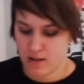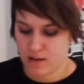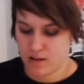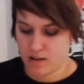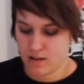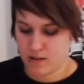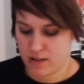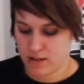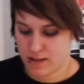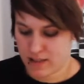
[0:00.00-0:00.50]

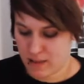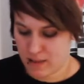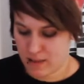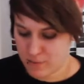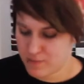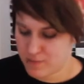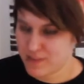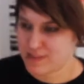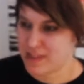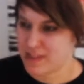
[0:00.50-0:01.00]
das habe ich
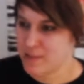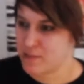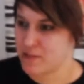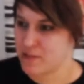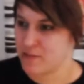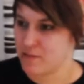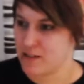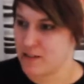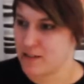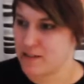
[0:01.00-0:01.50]
mir selbst
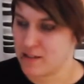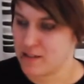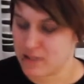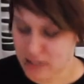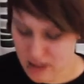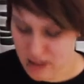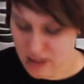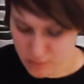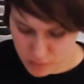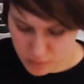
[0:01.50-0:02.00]
gebastelt. Ich
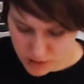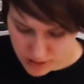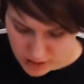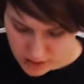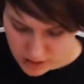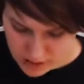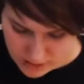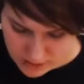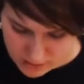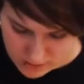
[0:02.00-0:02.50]
habe mir
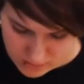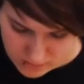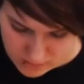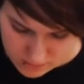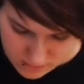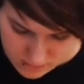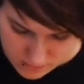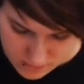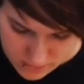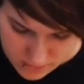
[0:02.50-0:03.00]
ein,
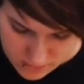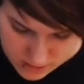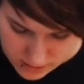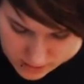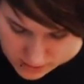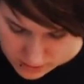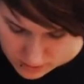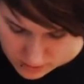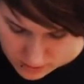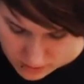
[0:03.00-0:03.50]

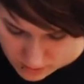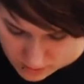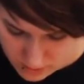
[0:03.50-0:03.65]
ein, äh,